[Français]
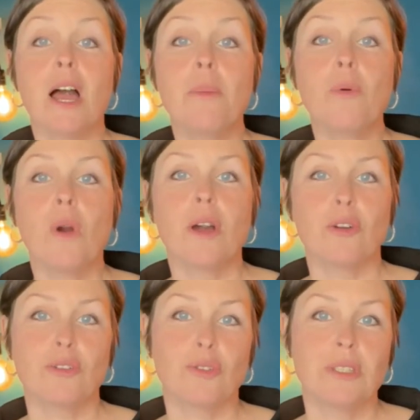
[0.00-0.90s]
un mot à
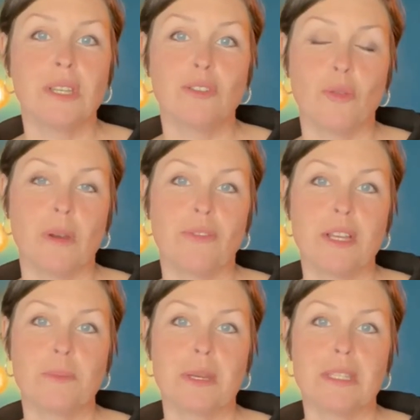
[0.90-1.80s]
retenir dans ma
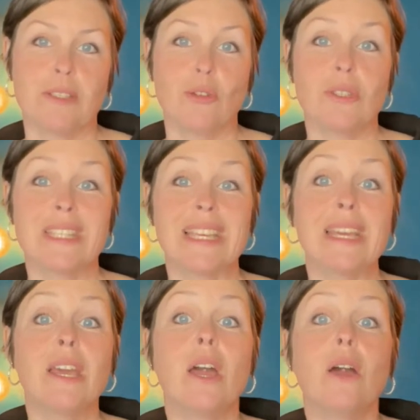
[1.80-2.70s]
phrase précédente,
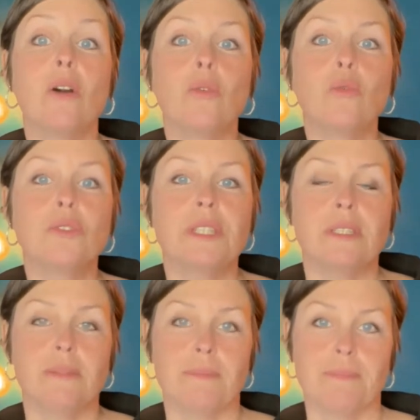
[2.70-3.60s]
c'est
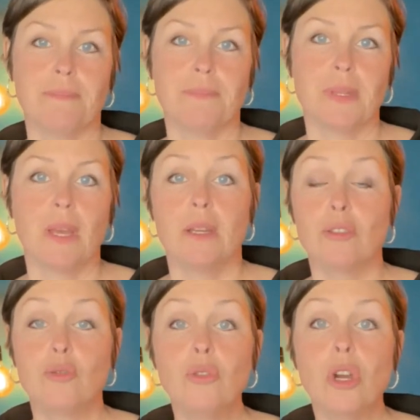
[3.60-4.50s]
outils.
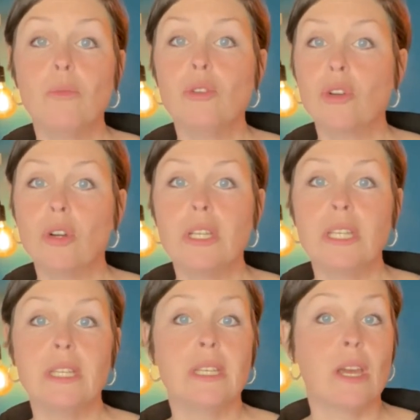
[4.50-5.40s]
Tout comme le
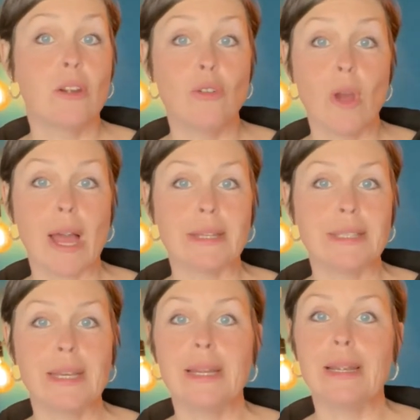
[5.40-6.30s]
collier, le
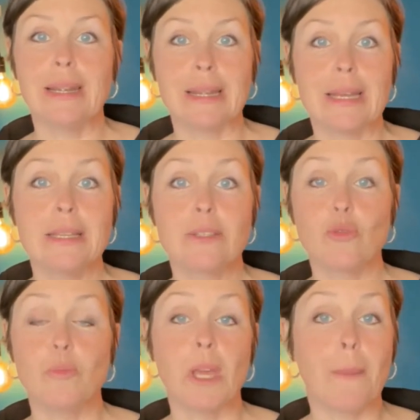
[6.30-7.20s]
harnais, la laisse
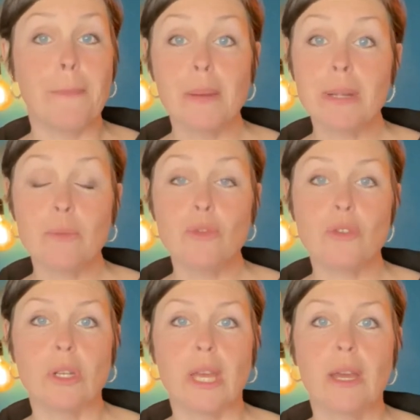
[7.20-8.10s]
ou bien même la
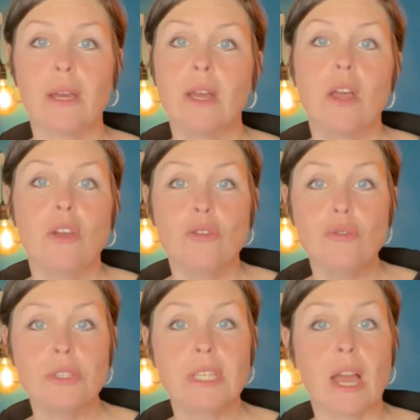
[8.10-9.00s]
muselière,
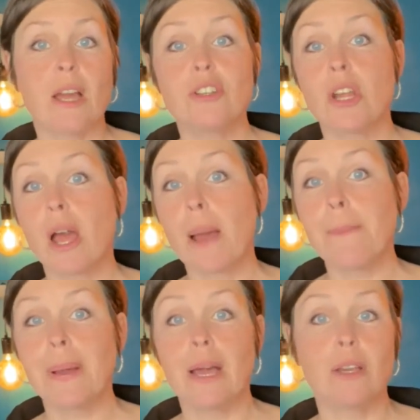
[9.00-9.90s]
une cage, un
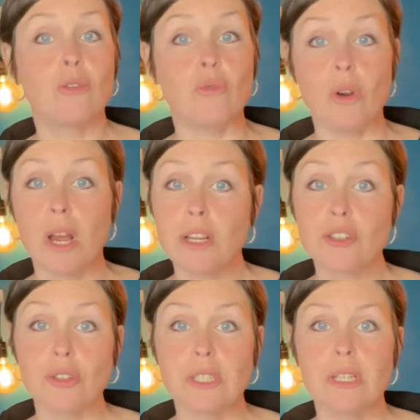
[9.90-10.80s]
parc ou un
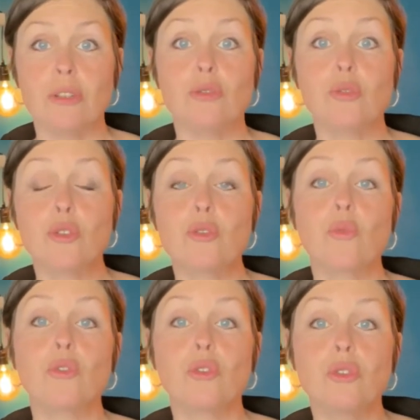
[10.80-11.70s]
chenil ne
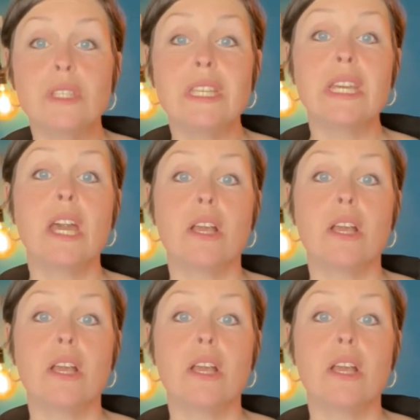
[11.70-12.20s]
sont que des